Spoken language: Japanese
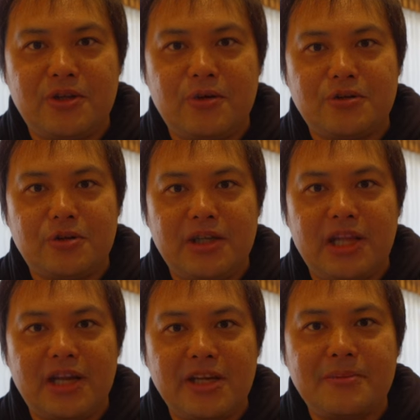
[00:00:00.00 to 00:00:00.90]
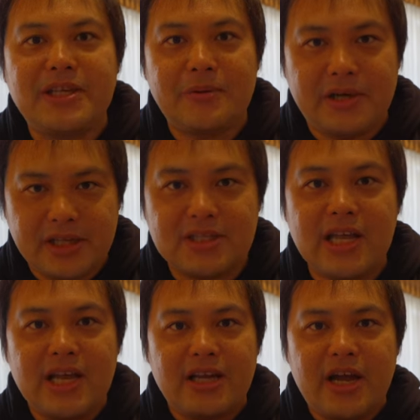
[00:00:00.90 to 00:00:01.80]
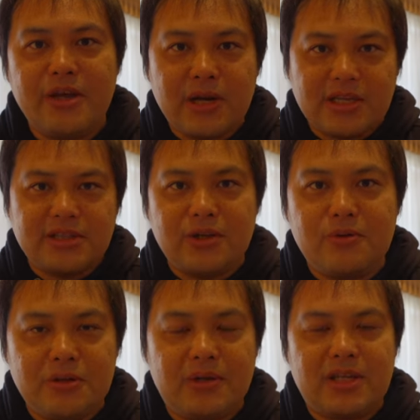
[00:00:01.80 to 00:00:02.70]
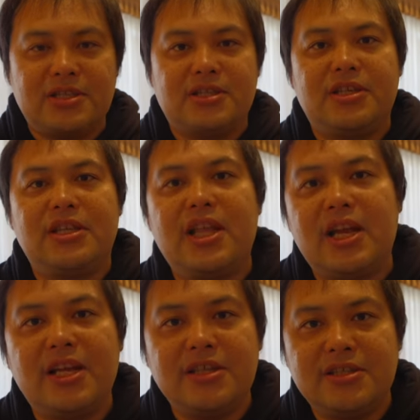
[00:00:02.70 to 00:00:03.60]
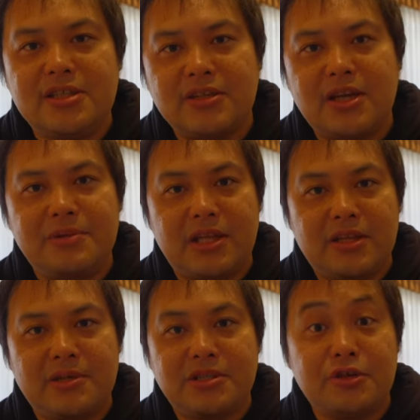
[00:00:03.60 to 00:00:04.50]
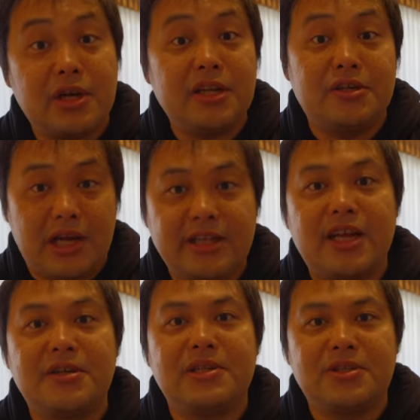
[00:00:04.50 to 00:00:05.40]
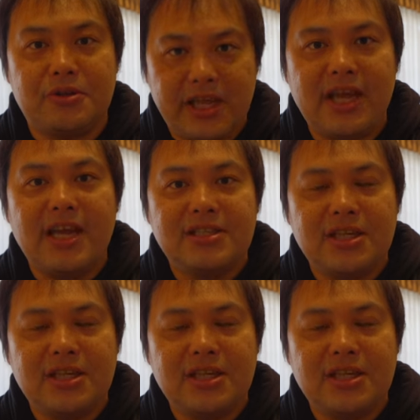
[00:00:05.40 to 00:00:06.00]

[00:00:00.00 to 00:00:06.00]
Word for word: 残しておいていただければ幸いです。概要欄下の方に私、Twitter、LINE、Instagram やってまして URL 貼ってありますので、